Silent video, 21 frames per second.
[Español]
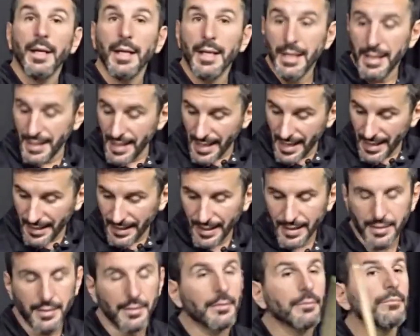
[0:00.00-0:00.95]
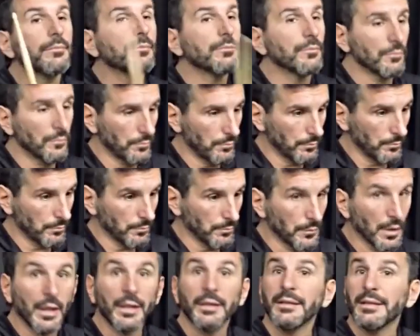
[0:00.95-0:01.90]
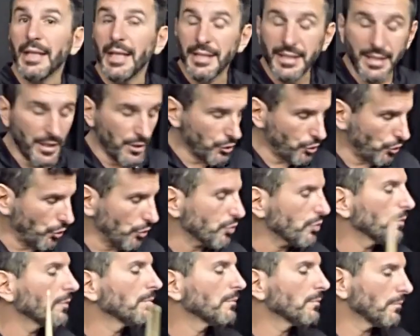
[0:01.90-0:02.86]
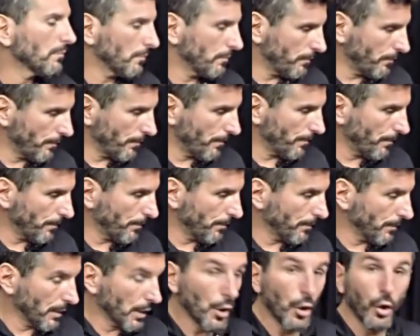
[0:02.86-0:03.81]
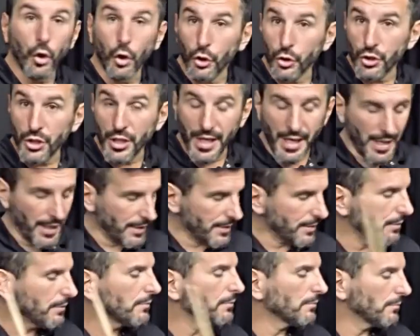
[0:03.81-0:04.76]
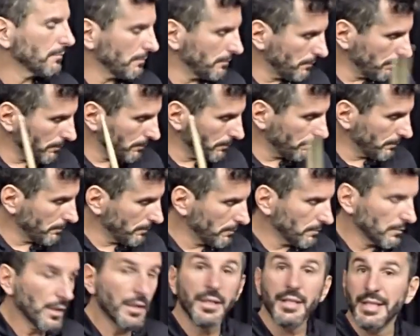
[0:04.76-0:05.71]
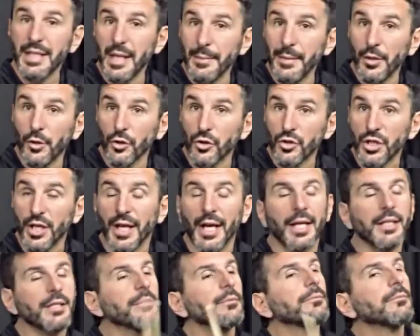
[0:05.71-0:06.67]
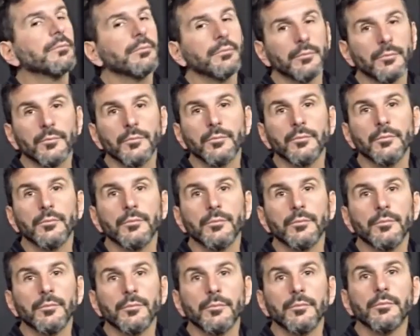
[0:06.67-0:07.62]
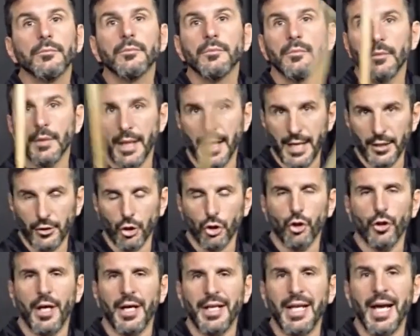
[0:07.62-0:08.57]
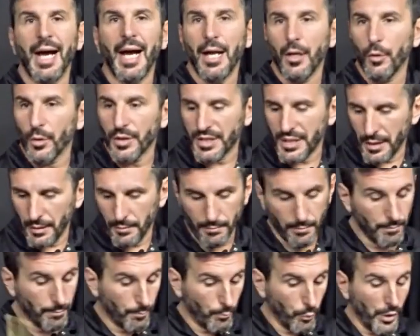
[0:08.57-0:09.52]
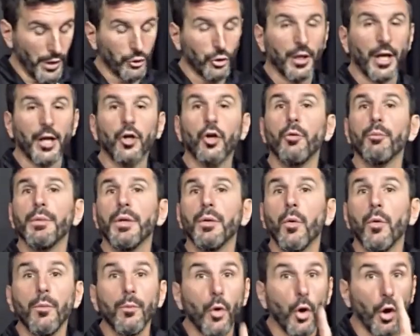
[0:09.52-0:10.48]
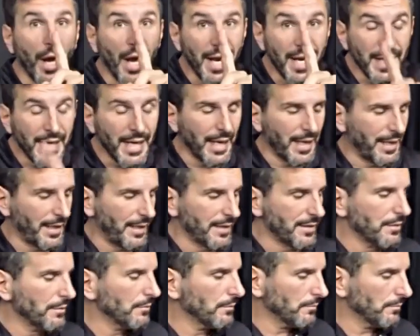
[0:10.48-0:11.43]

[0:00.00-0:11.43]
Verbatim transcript: Negras, tresillos, corcheas, semicorcheas, esto sonaría algo así. Voy a tocar con mi bombo en negras.